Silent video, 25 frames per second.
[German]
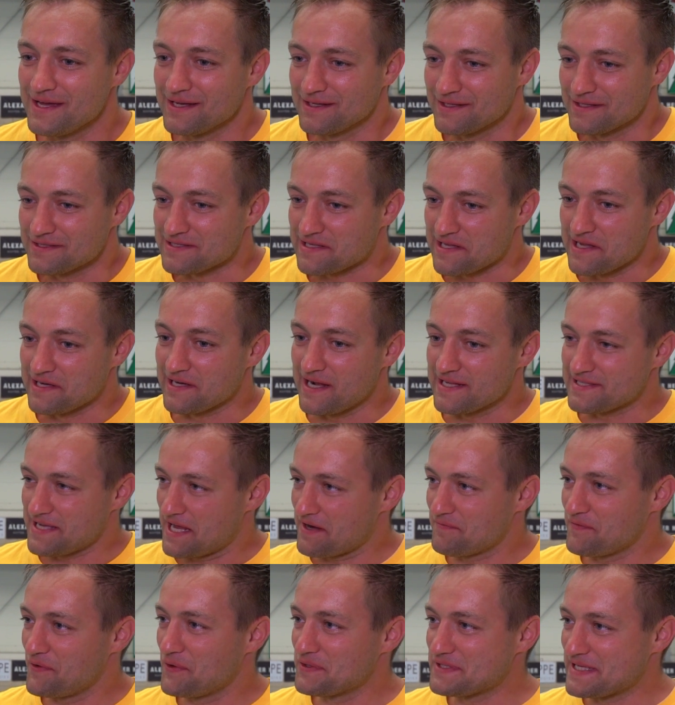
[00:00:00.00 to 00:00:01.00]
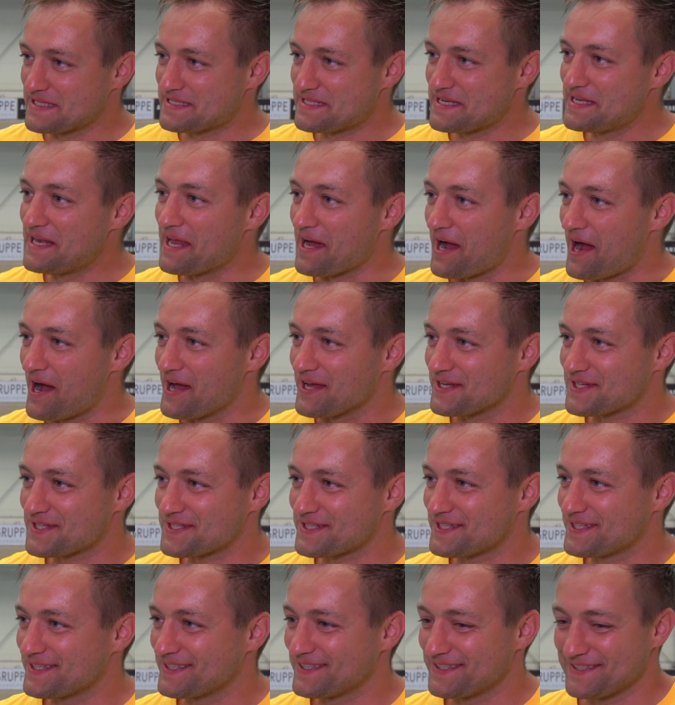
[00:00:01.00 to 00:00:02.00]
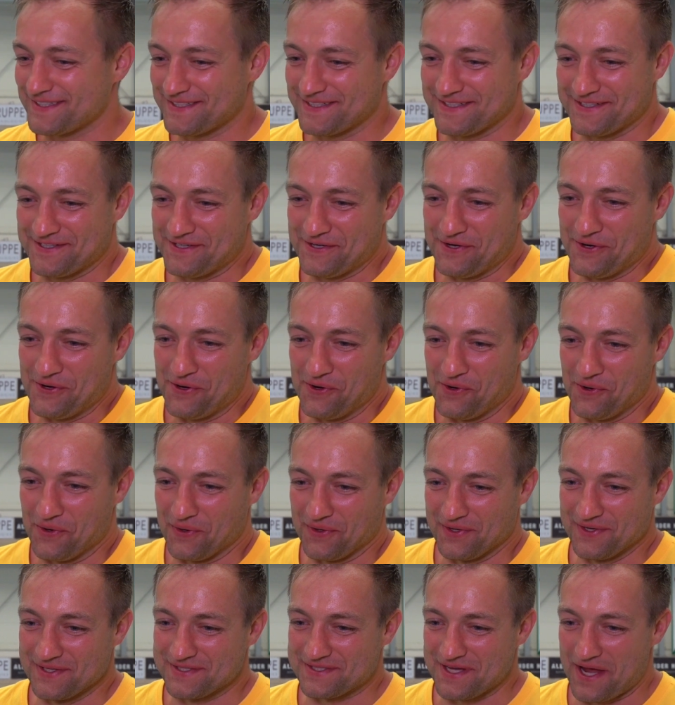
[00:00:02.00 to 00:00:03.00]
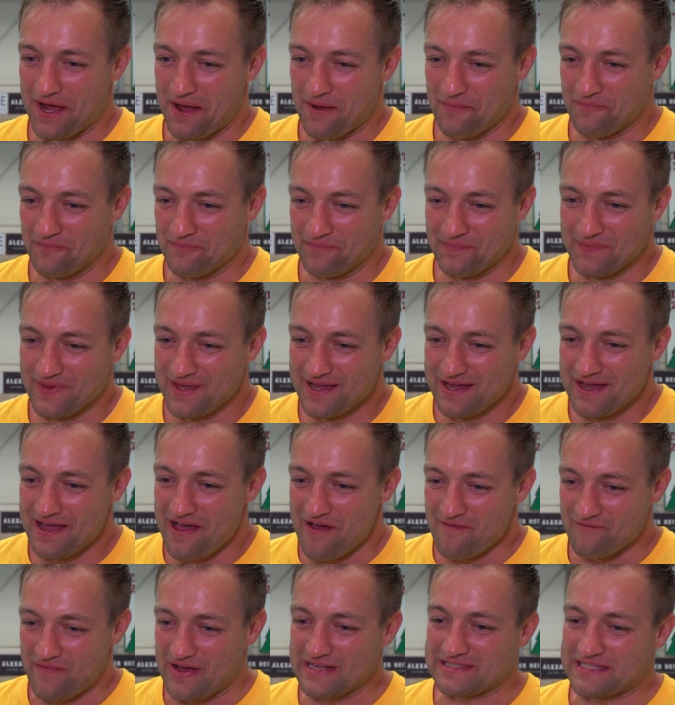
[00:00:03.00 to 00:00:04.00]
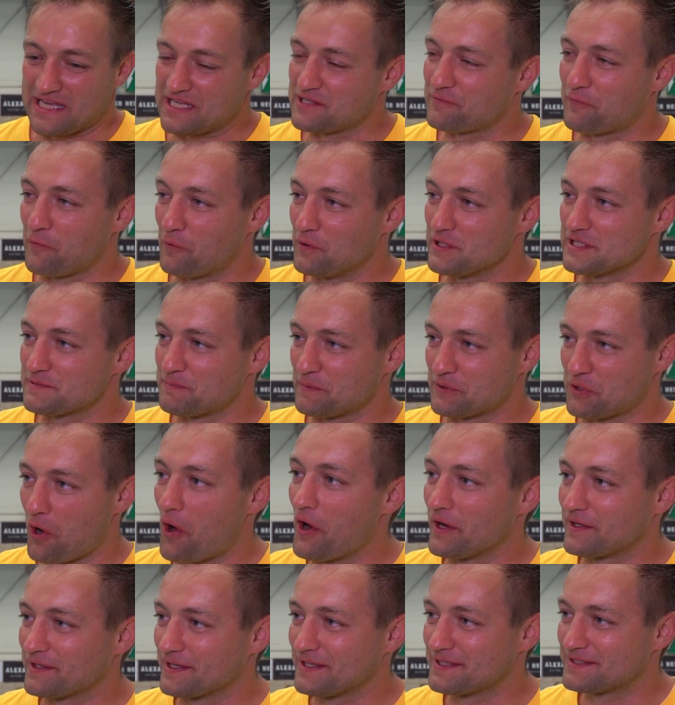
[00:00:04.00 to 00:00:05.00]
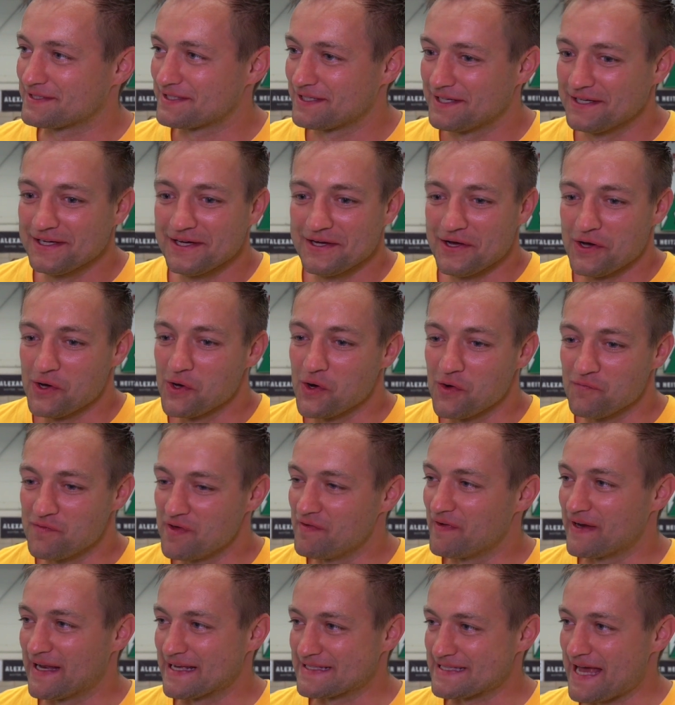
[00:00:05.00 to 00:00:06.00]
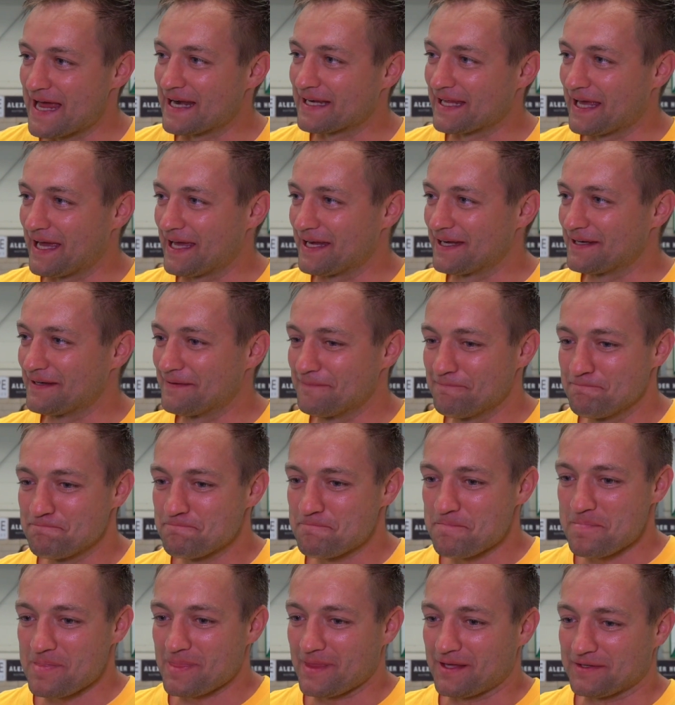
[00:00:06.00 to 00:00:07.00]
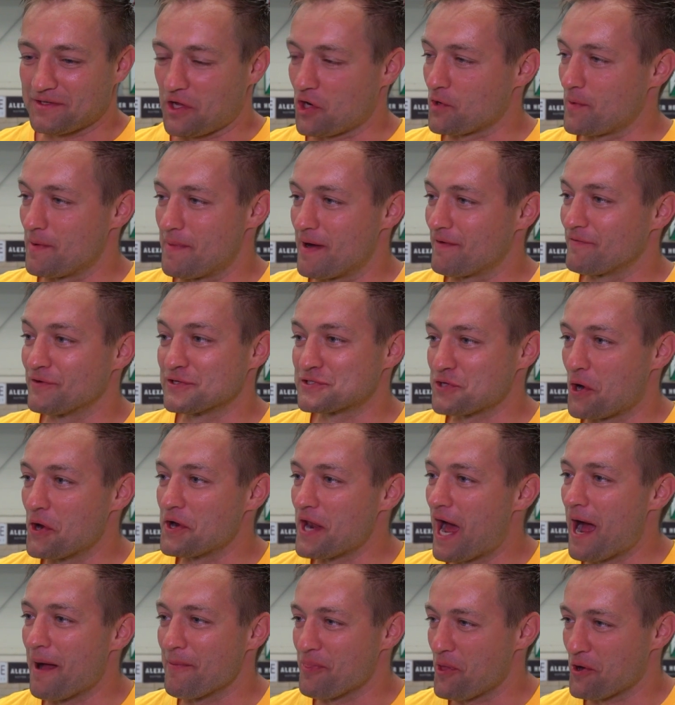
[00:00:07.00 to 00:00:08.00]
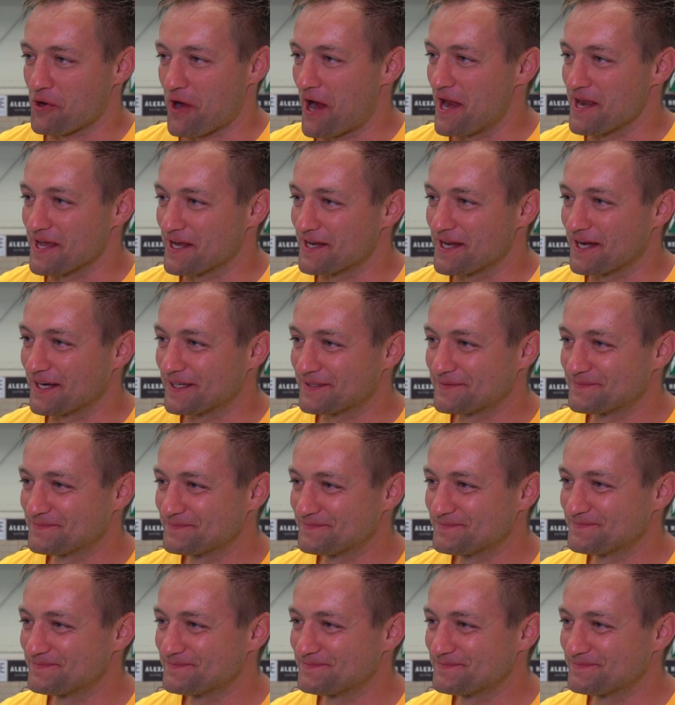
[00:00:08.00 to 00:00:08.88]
Es klingt, als hätten wir unser Ziel erreicht. Und ähm, was das für uns bedeutet und wie wir das angehen, darüber machen wir uns heute Abend noch keine Gedanken.